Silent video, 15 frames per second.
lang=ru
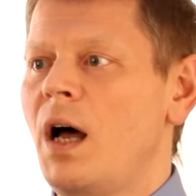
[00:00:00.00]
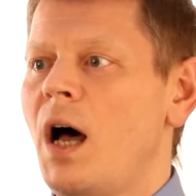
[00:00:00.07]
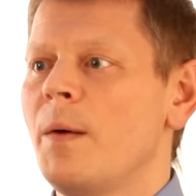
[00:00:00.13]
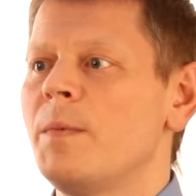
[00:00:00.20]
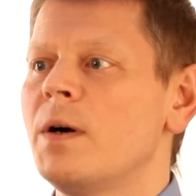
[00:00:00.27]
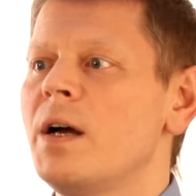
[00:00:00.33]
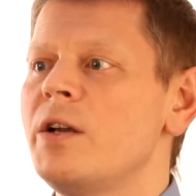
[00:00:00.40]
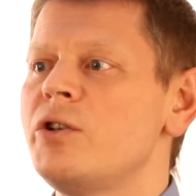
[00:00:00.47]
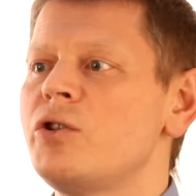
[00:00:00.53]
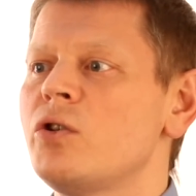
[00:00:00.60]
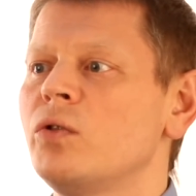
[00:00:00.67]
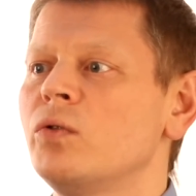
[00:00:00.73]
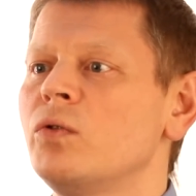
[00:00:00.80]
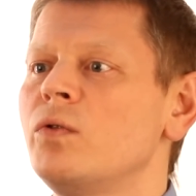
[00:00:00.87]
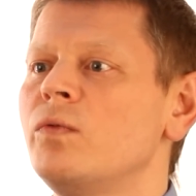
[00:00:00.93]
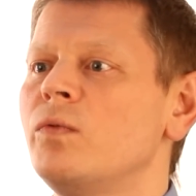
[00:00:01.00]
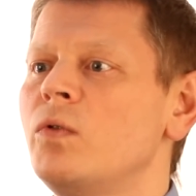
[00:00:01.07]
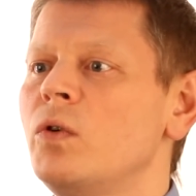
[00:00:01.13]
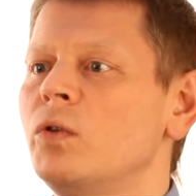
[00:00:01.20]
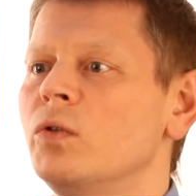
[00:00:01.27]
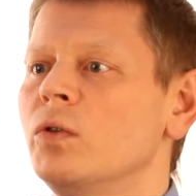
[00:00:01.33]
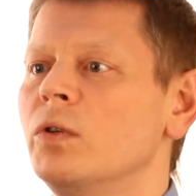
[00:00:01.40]
Обогащенную
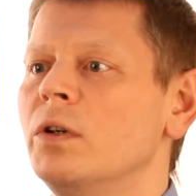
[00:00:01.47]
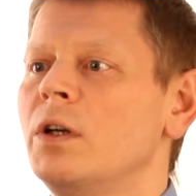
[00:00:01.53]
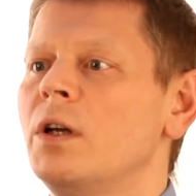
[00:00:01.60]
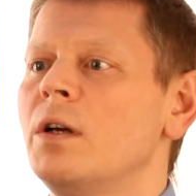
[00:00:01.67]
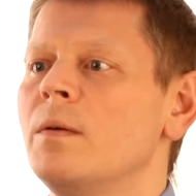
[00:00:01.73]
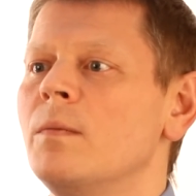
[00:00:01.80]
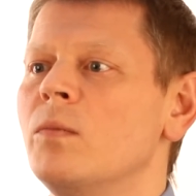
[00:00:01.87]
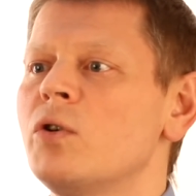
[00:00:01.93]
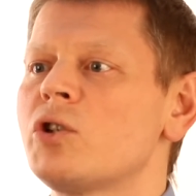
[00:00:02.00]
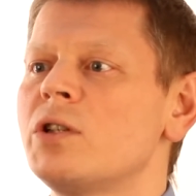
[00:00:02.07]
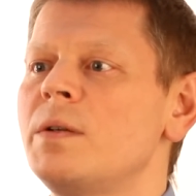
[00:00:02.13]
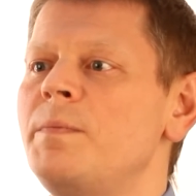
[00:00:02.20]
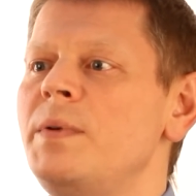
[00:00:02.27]
воду можно